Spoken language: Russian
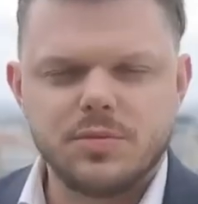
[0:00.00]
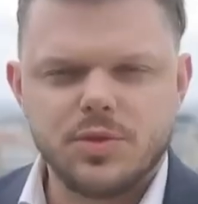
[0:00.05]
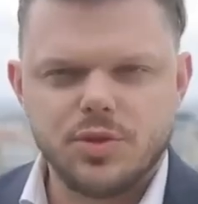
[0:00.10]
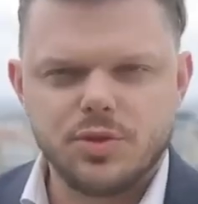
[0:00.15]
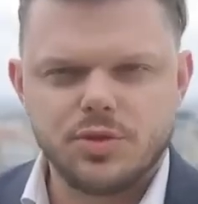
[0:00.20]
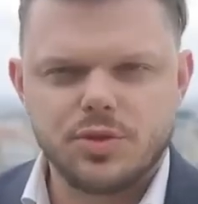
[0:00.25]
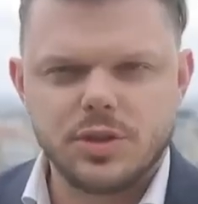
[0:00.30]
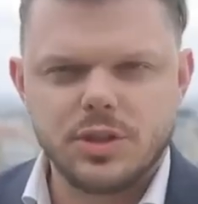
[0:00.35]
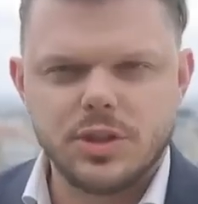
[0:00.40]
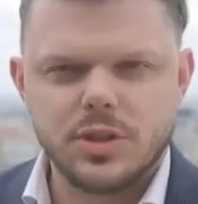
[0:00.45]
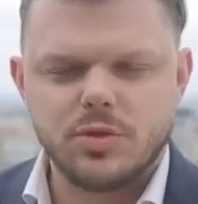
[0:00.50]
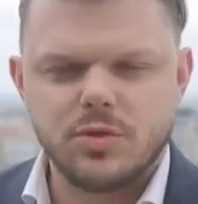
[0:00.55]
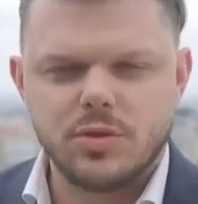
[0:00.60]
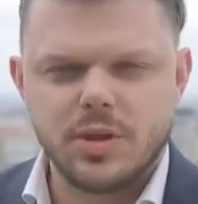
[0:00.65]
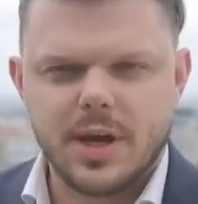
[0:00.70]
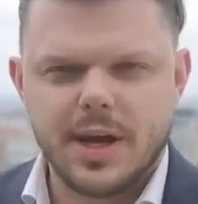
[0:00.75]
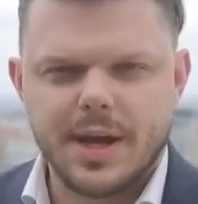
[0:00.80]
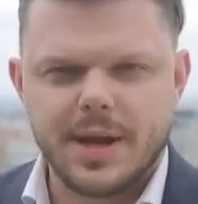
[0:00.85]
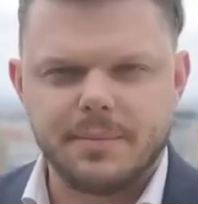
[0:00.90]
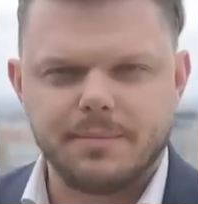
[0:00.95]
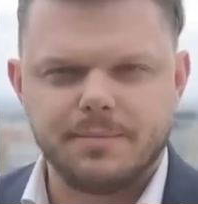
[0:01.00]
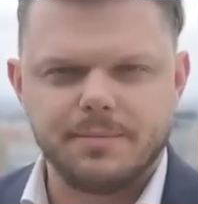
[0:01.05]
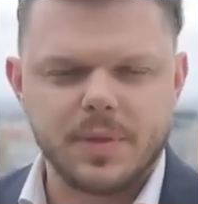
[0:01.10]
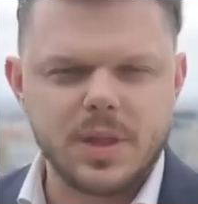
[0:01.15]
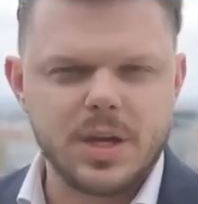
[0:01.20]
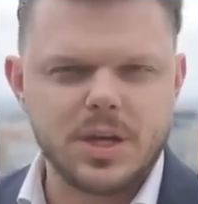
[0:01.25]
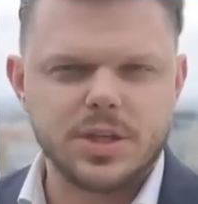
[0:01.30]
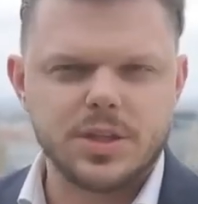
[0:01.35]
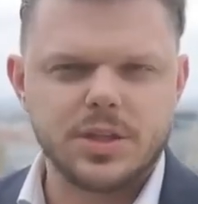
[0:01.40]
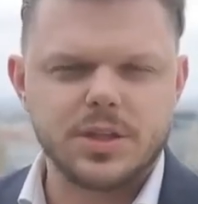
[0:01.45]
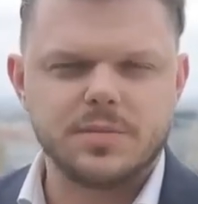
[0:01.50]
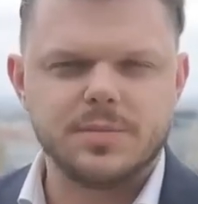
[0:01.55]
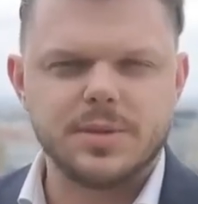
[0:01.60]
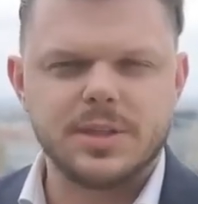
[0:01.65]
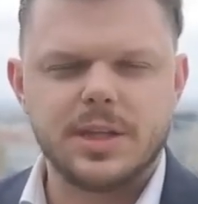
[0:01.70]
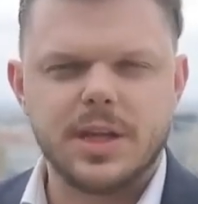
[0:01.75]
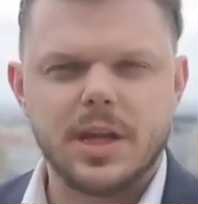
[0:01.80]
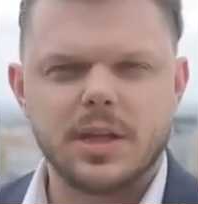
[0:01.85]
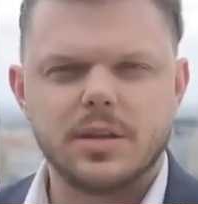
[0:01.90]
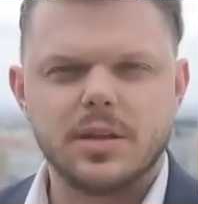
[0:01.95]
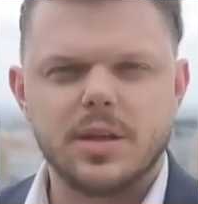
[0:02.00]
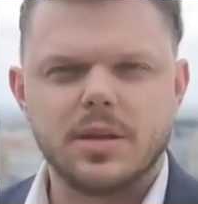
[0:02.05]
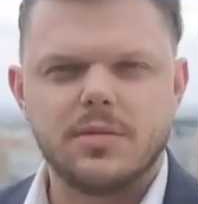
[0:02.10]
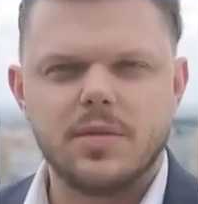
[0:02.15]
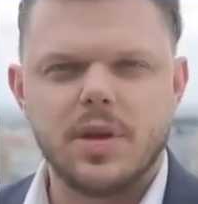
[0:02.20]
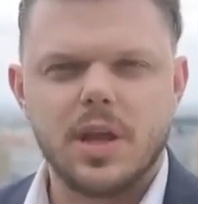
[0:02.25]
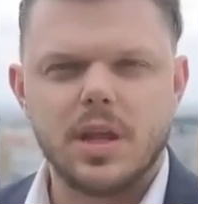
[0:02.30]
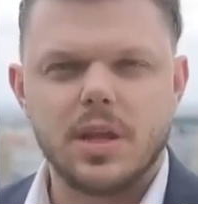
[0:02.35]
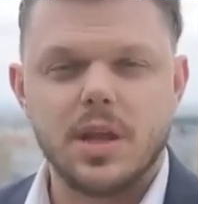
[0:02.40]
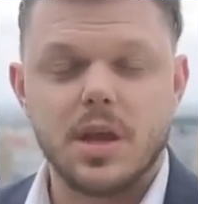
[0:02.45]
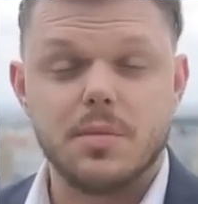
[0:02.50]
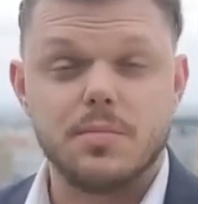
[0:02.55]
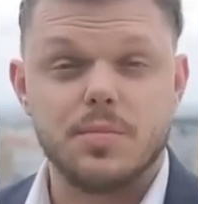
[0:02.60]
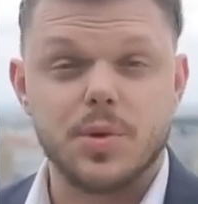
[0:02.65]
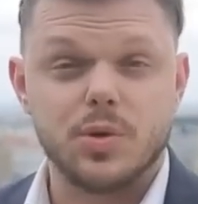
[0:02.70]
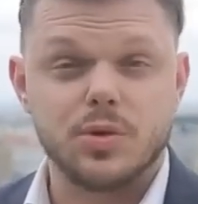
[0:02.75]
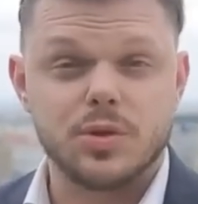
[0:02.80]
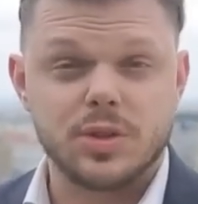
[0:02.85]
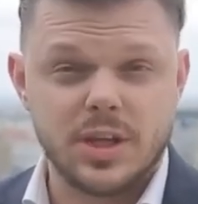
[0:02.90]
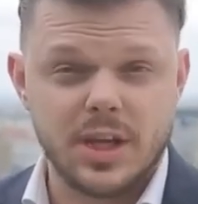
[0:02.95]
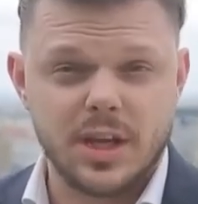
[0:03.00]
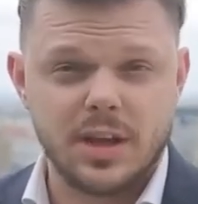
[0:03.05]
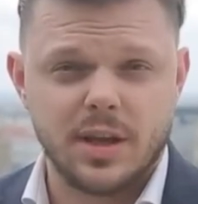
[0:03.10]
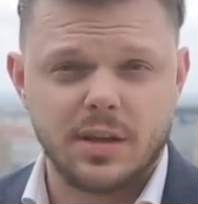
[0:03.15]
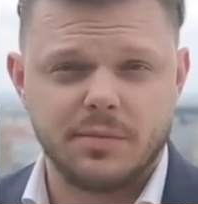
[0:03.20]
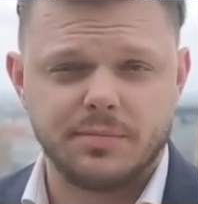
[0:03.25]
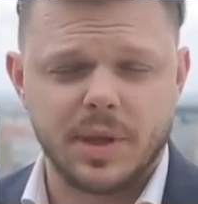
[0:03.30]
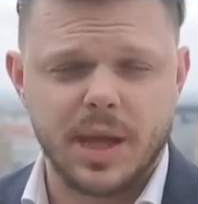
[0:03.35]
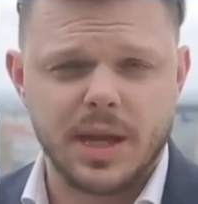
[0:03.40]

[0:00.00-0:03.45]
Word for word: в жемчужине Дуная. Даже несмотря на давление Брюсселя